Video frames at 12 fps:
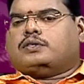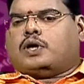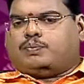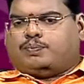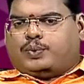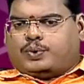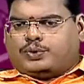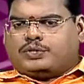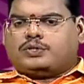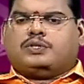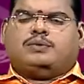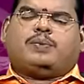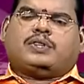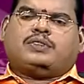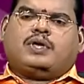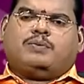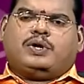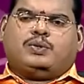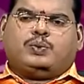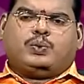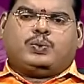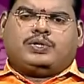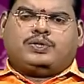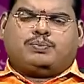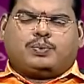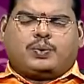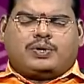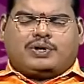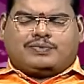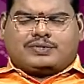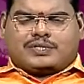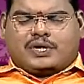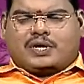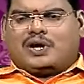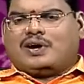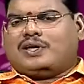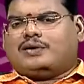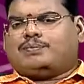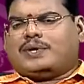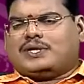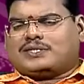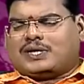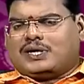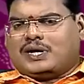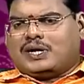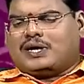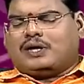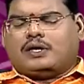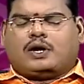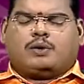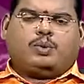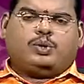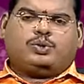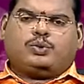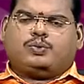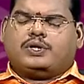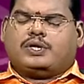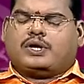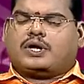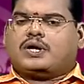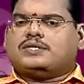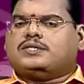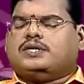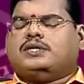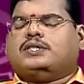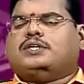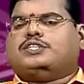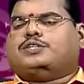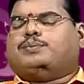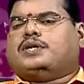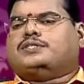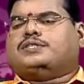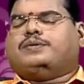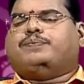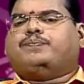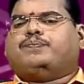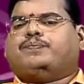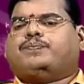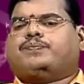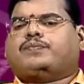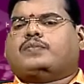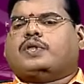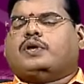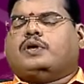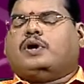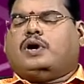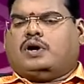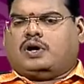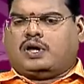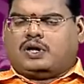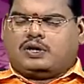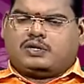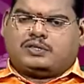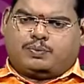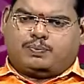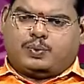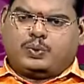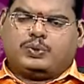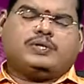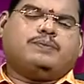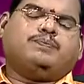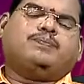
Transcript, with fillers: தற்போது பத்தாம் இட குரு இது போன்ற விஷயங்களால் பல சங்கடங்களை அனுபவித்துக் கொண்டிருக்கிற ராசி இந்த ரிஷபராசி ஆனால் தற்போது